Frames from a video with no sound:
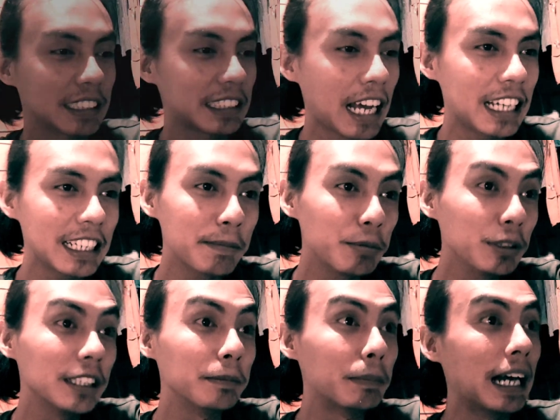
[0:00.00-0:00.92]
Saya
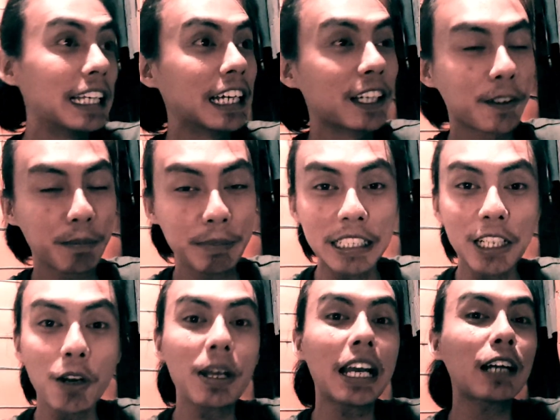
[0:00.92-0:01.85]
pun dibayar
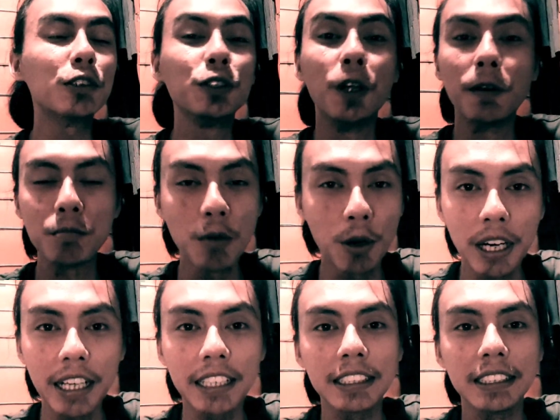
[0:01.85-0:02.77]
piro aku ya emoh
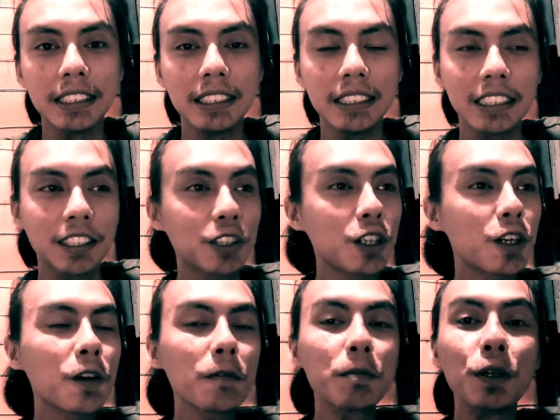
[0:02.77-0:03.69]
rek.
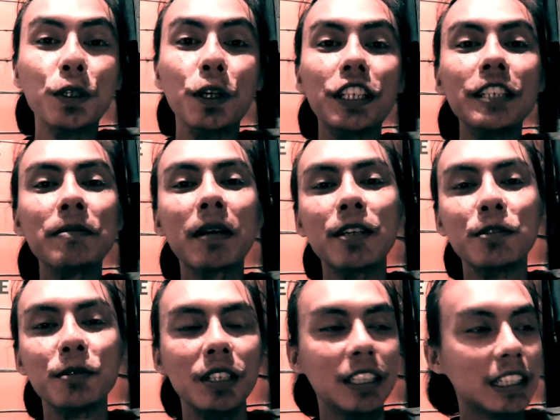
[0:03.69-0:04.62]
Krana apa ya iki
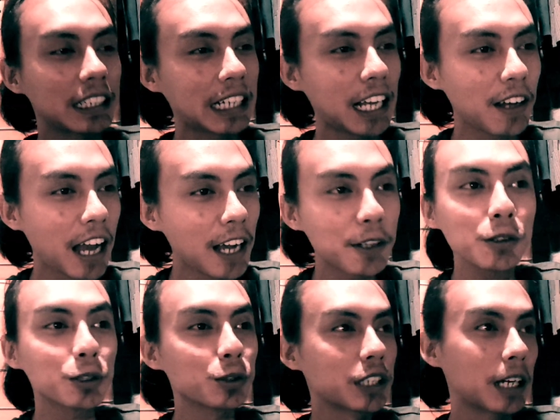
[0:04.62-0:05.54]
mau? Kalau
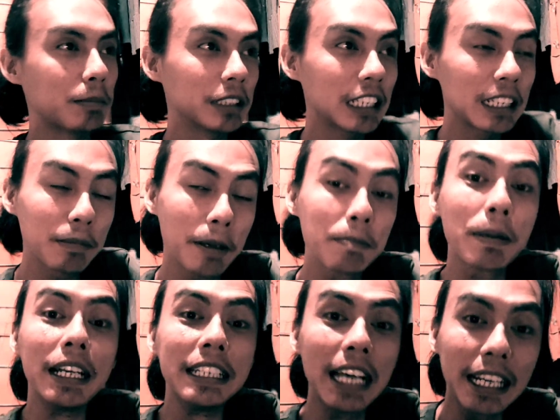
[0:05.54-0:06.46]
aku sudah menerima
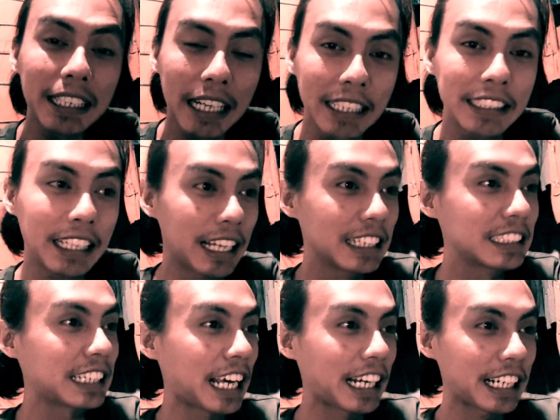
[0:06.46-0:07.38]
bayaran dari
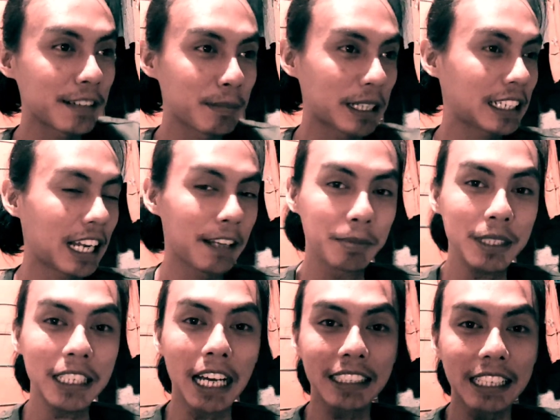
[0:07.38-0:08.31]
sharing masalah
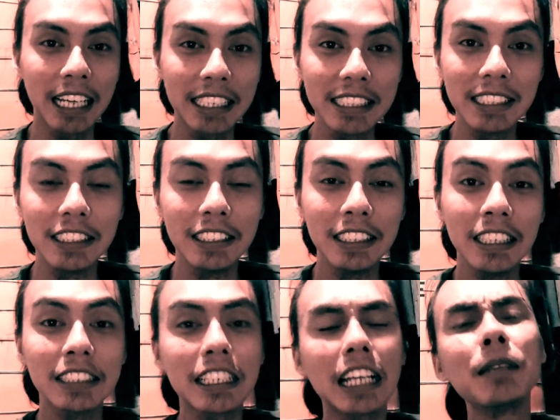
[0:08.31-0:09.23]
binatang ini,
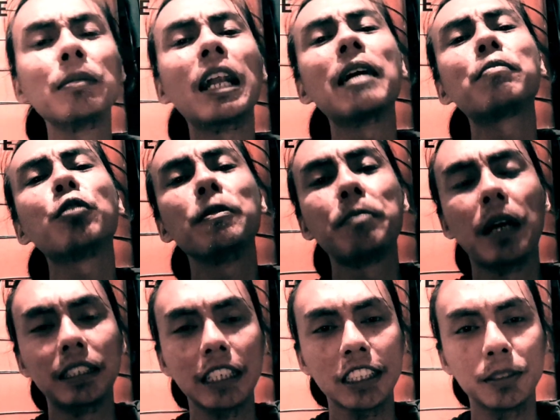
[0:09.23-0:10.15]
saya melampaui
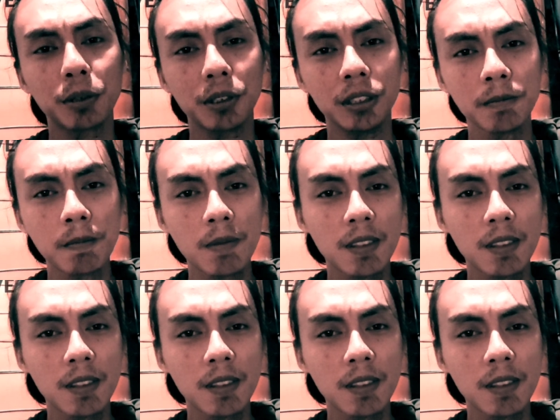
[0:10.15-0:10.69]
batas, Bro.